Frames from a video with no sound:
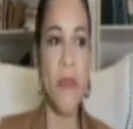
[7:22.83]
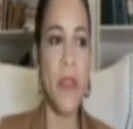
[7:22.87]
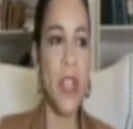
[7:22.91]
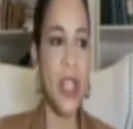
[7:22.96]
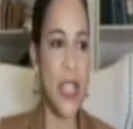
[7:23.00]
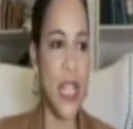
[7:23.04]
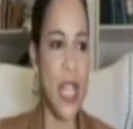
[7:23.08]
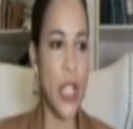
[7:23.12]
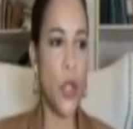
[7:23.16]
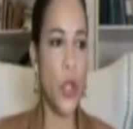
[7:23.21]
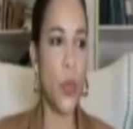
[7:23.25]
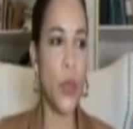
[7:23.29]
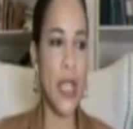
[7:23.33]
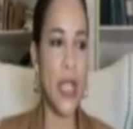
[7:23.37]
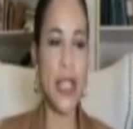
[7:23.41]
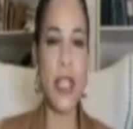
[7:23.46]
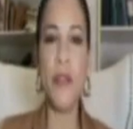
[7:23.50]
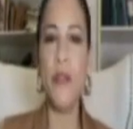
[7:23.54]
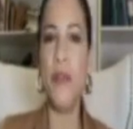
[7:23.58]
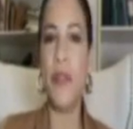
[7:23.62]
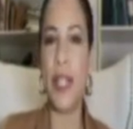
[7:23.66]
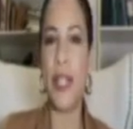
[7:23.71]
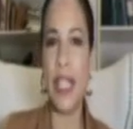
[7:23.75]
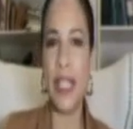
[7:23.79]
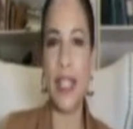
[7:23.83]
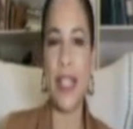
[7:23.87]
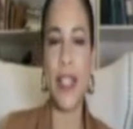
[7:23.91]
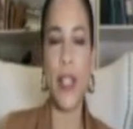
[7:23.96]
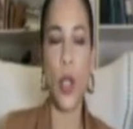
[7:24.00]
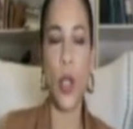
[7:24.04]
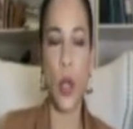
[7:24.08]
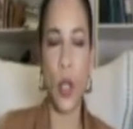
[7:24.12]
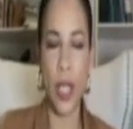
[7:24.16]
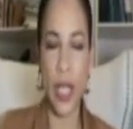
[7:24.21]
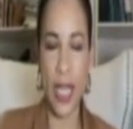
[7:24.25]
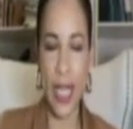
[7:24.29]
Si lo tuviese enfrente, se
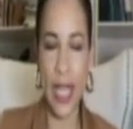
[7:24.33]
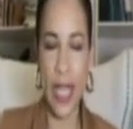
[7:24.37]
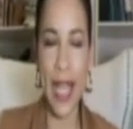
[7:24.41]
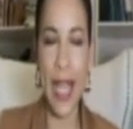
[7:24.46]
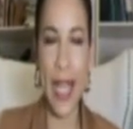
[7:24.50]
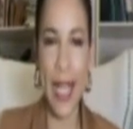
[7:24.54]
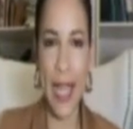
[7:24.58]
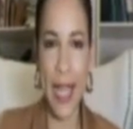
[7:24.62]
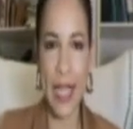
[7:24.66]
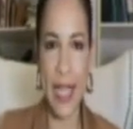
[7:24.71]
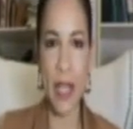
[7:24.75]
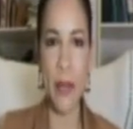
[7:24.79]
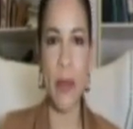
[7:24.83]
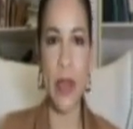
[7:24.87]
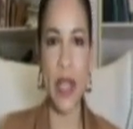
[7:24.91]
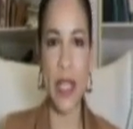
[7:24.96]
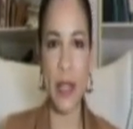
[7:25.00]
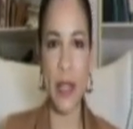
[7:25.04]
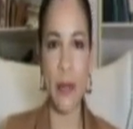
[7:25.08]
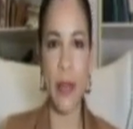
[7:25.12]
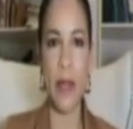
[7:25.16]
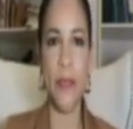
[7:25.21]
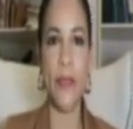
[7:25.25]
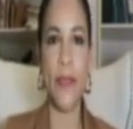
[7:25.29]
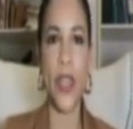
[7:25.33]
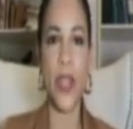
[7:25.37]
lo diría a ella misma.